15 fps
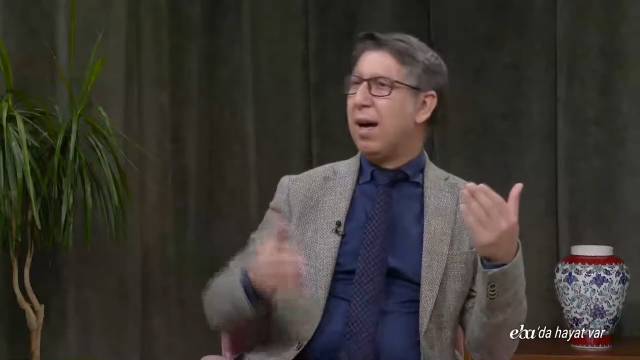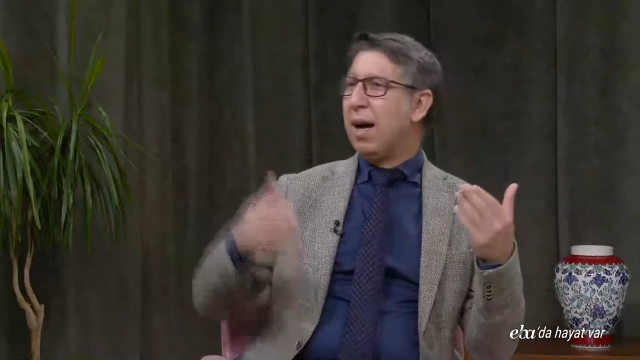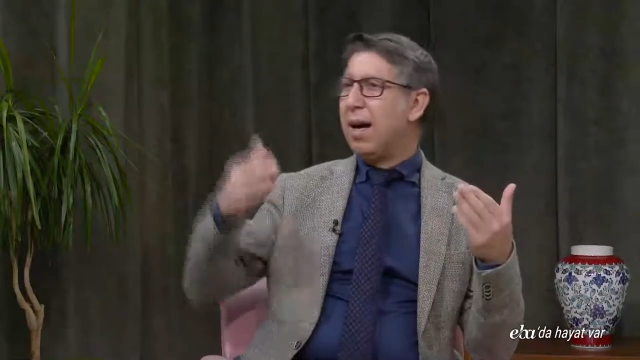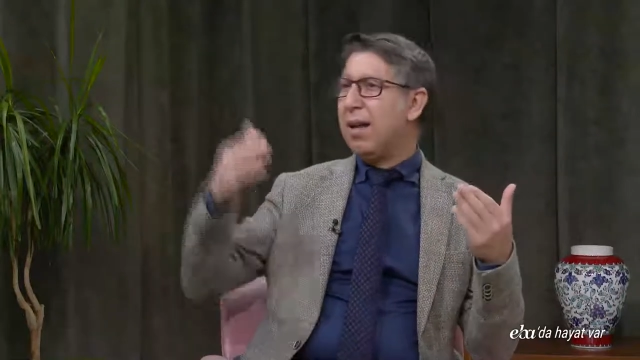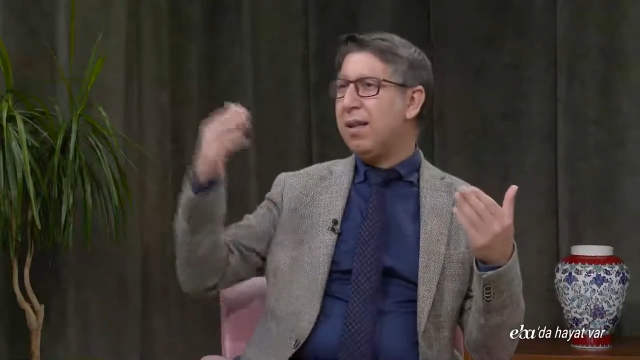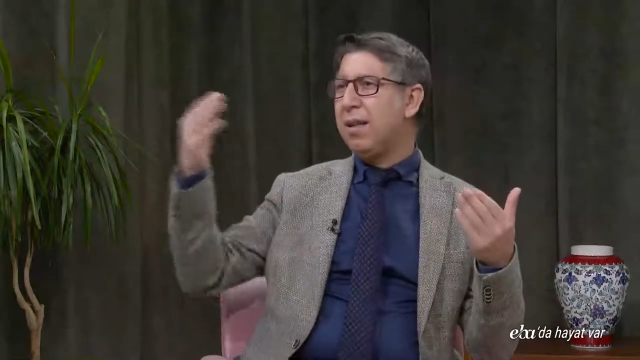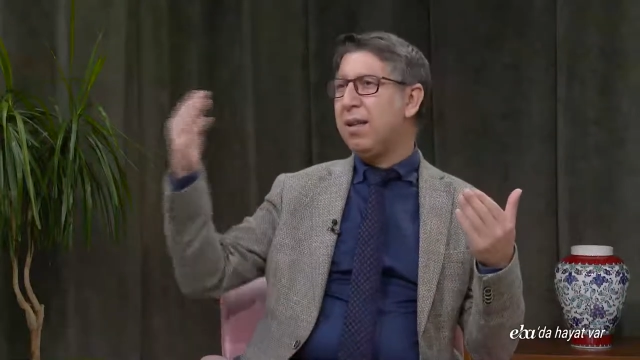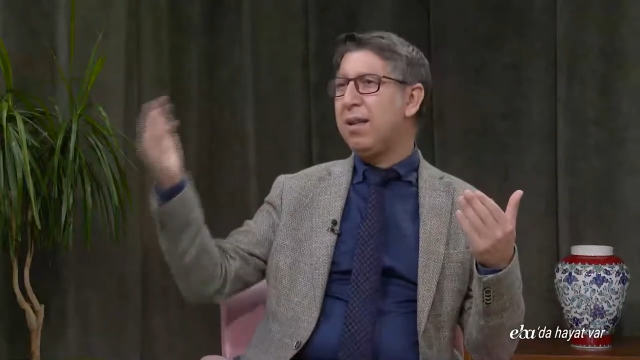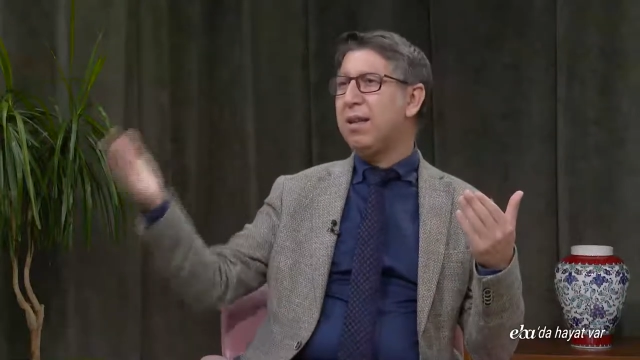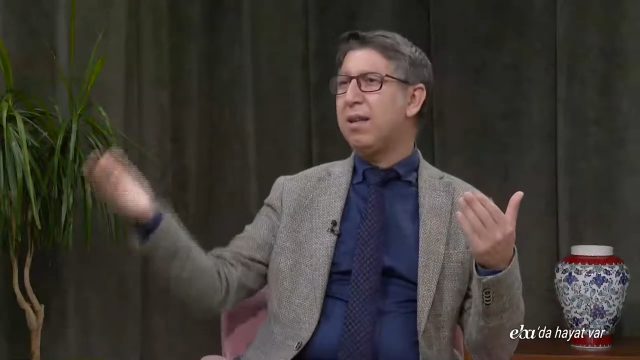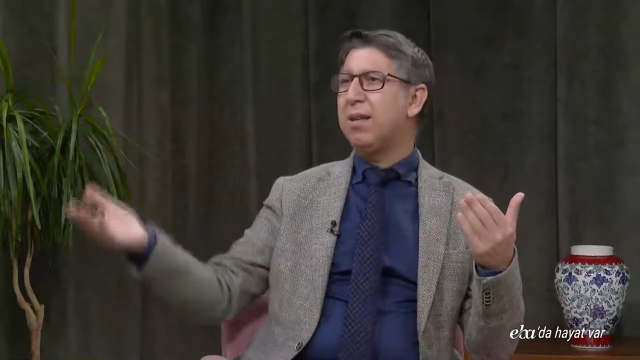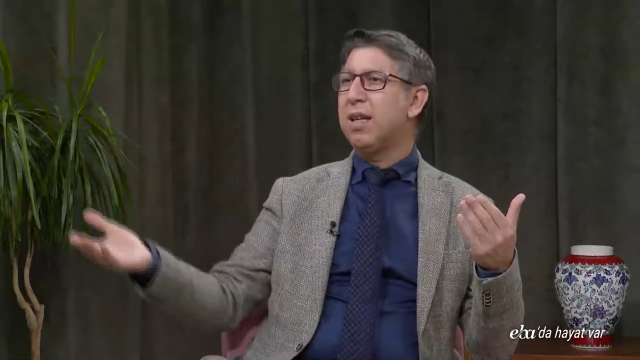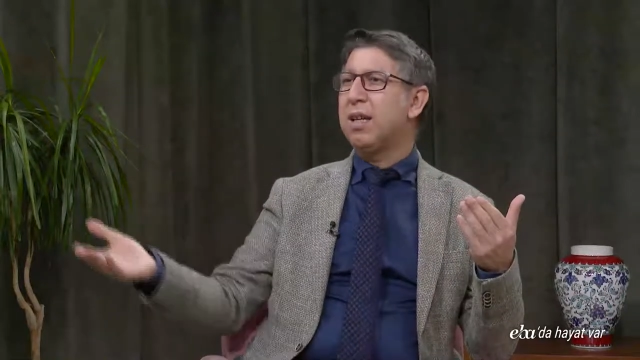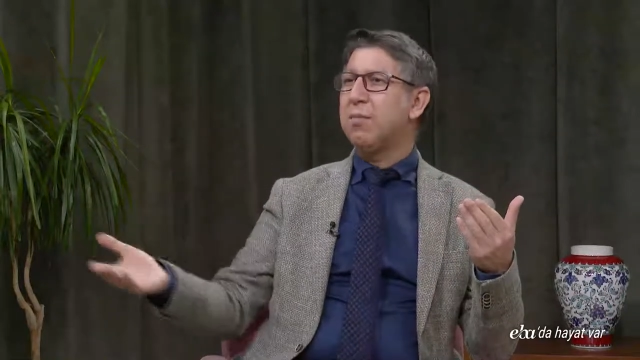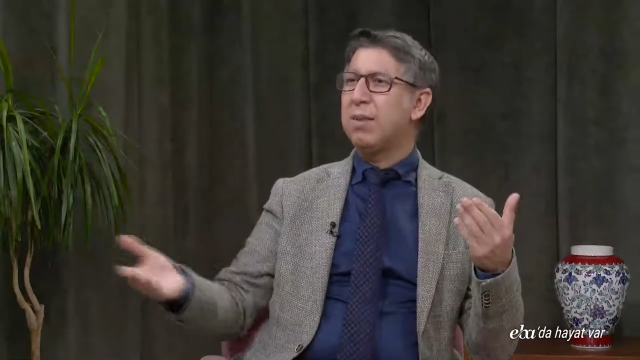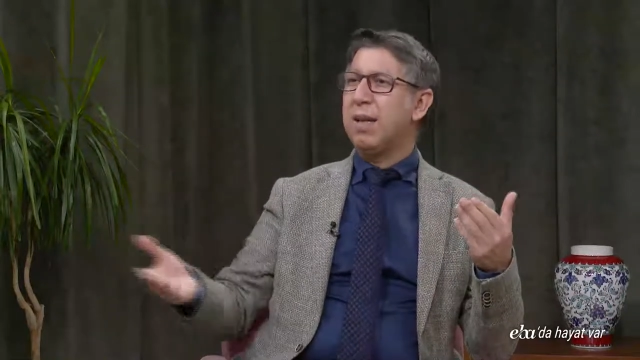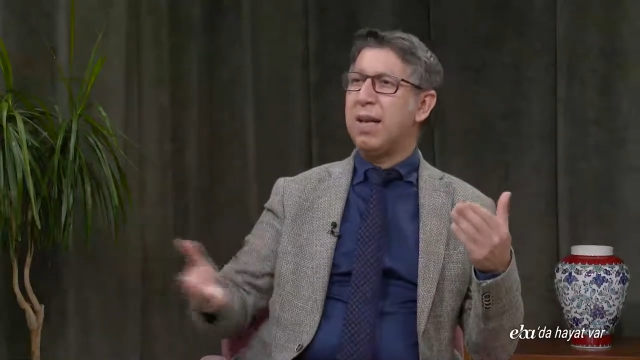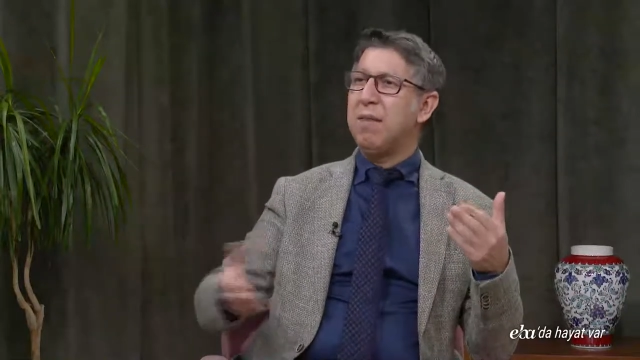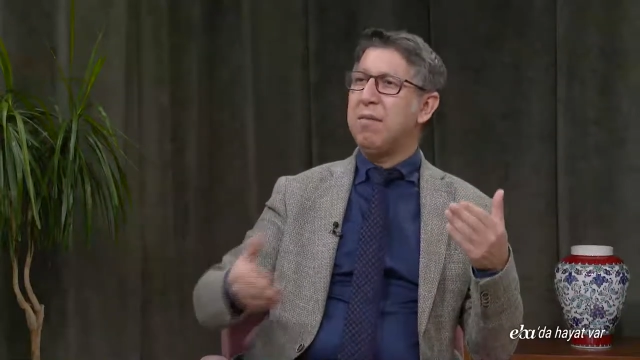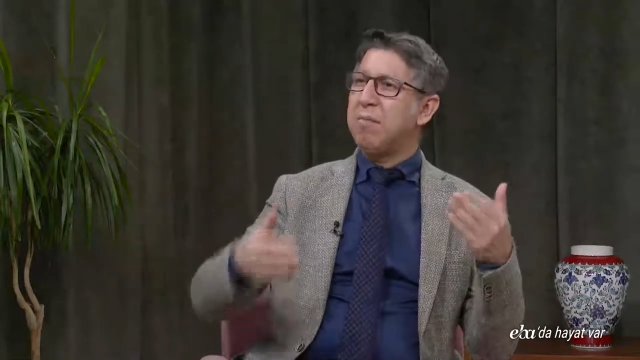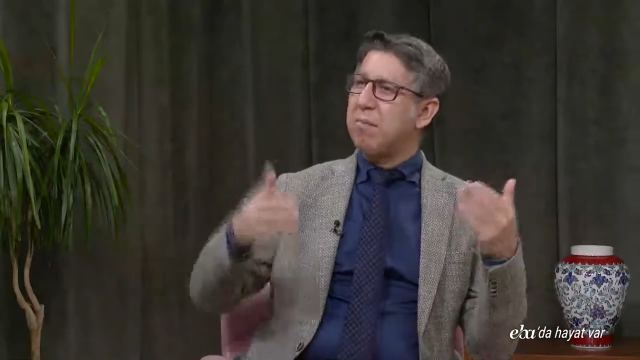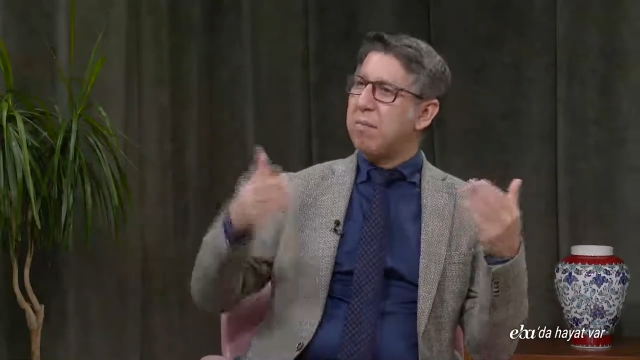annelerini
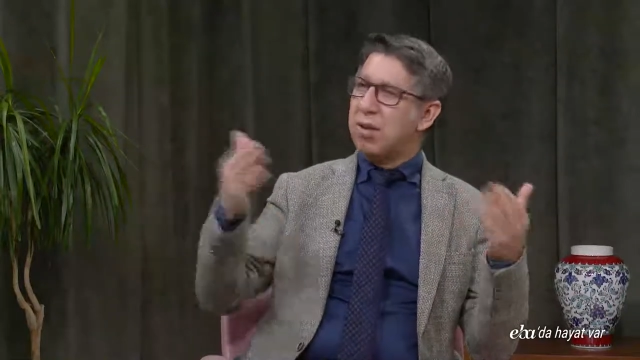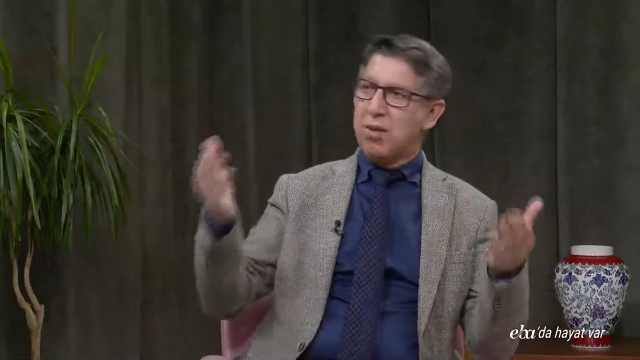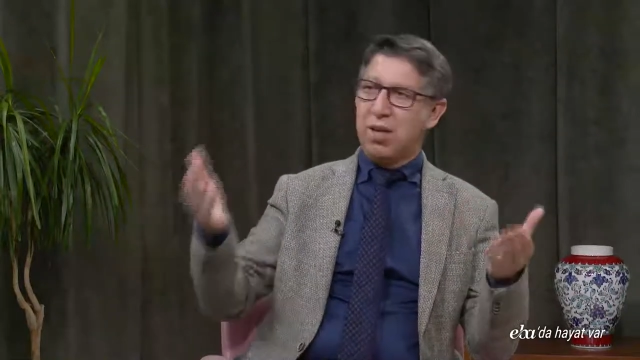tanımlayan bir